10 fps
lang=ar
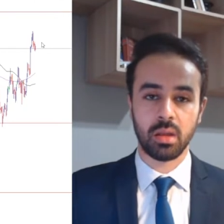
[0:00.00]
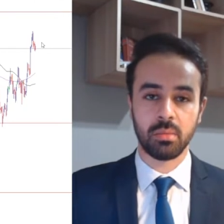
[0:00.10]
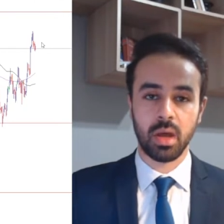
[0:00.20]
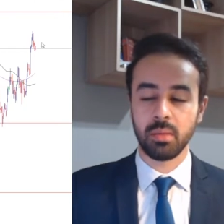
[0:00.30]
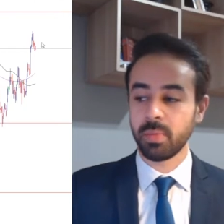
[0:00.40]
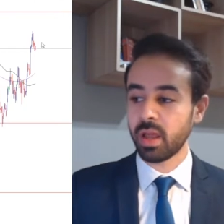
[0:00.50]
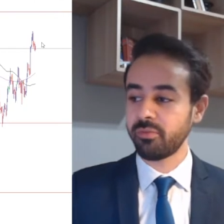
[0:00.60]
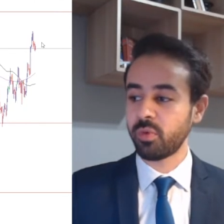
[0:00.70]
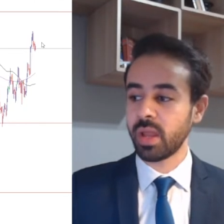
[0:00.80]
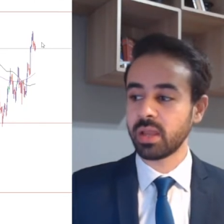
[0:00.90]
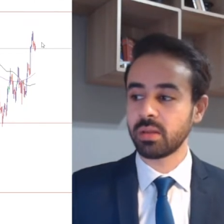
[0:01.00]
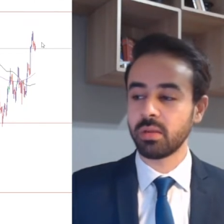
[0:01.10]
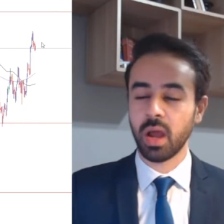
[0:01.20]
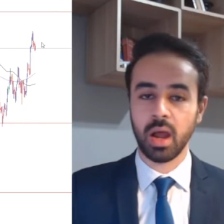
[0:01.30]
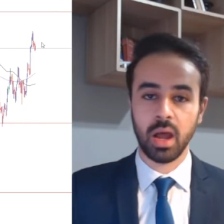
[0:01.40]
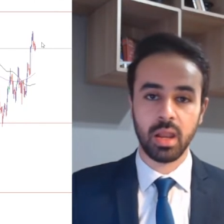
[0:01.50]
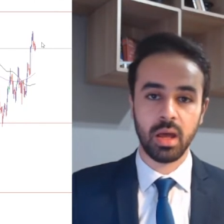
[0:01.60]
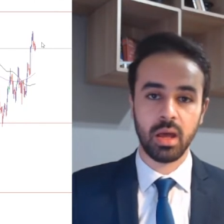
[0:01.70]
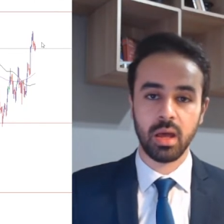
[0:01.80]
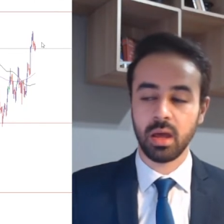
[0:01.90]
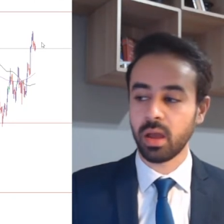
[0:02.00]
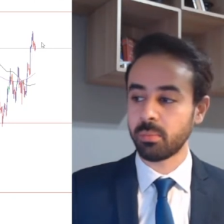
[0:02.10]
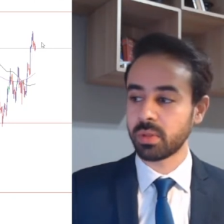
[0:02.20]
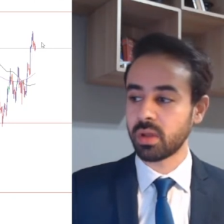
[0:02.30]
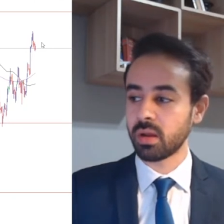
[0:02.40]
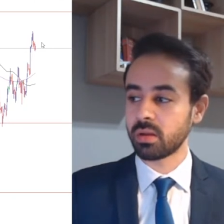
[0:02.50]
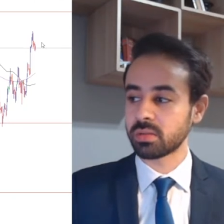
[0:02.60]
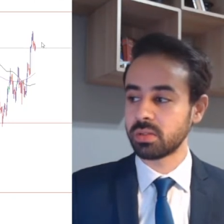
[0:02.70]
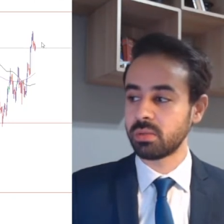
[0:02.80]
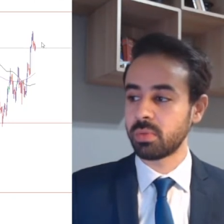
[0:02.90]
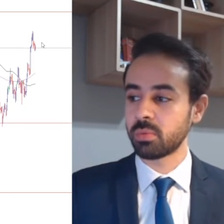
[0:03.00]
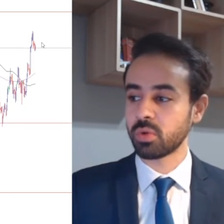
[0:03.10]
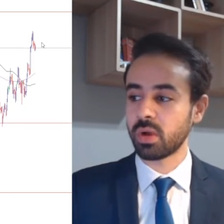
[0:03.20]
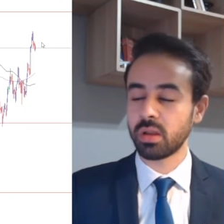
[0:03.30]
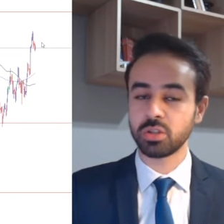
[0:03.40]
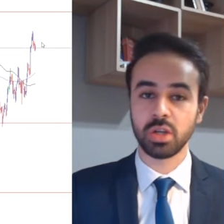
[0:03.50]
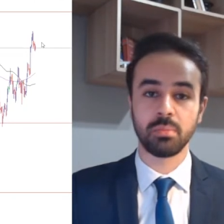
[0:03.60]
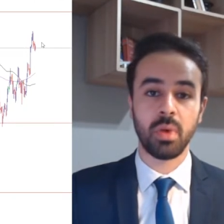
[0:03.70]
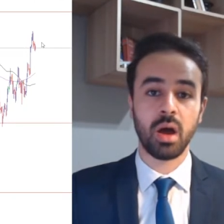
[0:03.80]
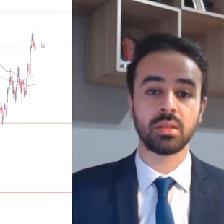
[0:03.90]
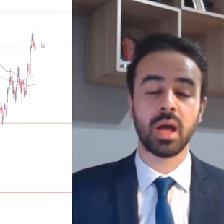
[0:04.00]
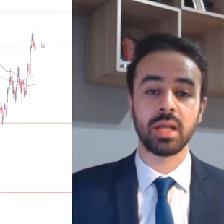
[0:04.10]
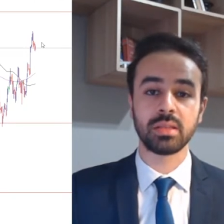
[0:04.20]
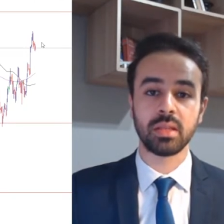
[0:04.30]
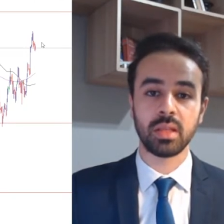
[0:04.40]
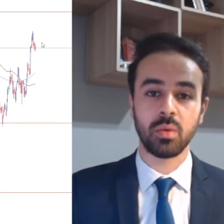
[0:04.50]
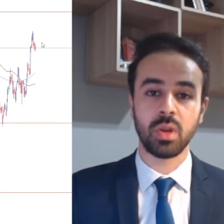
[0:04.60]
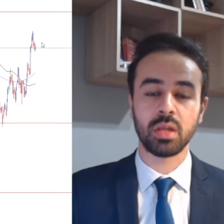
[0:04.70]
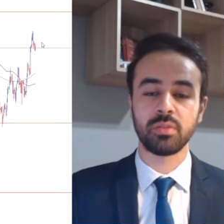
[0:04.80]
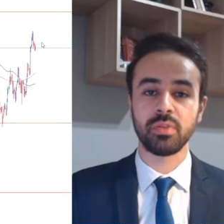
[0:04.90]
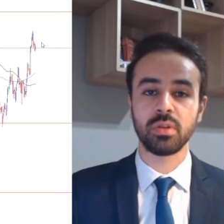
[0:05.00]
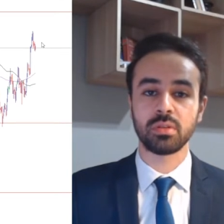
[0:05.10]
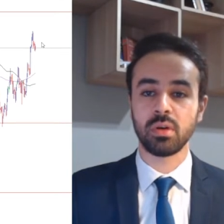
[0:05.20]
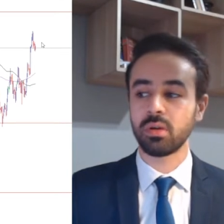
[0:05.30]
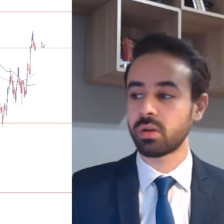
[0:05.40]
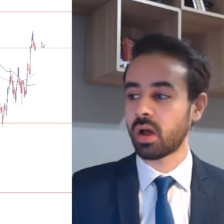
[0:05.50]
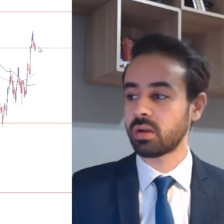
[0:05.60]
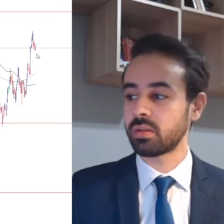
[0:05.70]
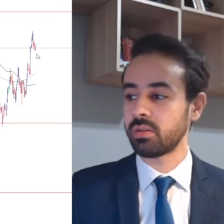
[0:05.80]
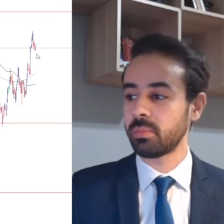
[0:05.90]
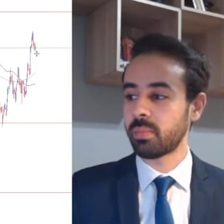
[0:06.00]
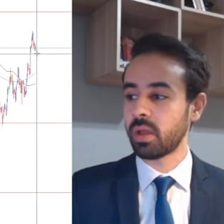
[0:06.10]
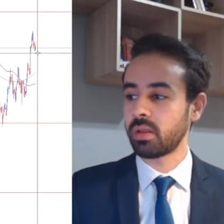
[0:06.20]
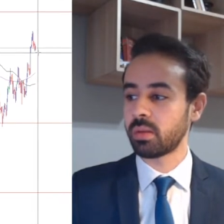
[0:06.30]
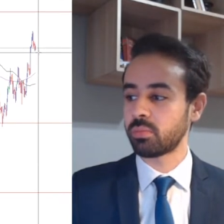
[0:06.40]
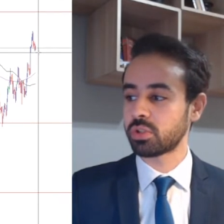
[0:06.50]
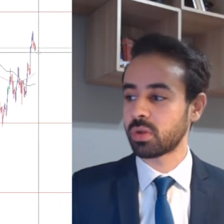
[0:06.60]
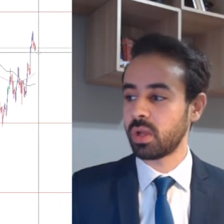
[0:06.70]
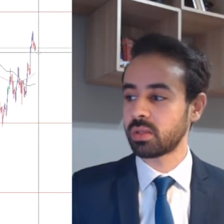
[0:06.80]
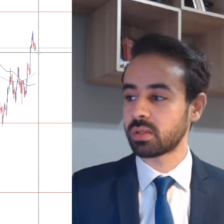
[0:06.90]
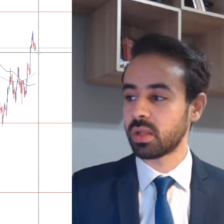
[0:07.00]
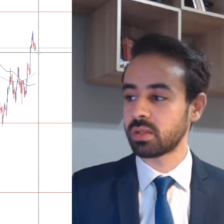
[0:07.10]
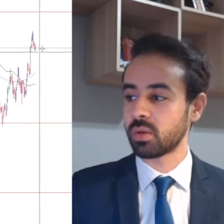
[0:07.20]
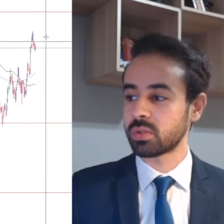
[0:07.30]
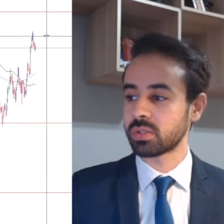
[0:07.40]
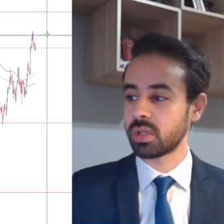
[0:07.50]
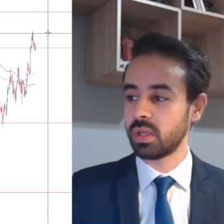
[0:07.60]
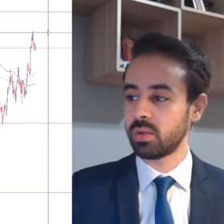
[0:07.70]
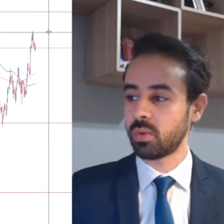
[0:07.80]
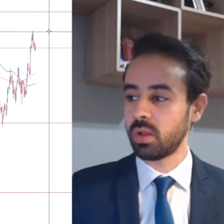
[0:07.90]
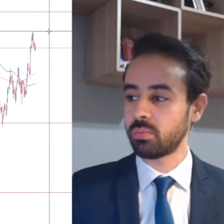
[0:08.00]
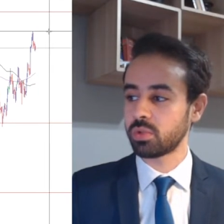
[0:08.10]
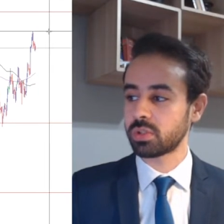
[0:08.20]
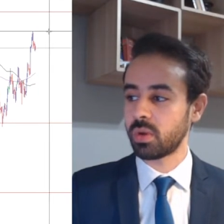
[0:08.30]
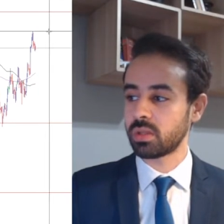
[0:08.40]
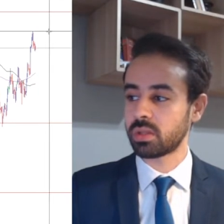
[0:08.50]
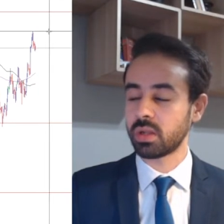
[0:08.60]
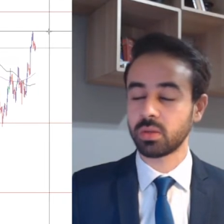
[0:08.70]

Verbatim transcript: الملف ولكن على المدى القصير من المتوقع أن نشهد بعض التداولات في نطاق عرضي بين المستويات ال 93 والمستويات ال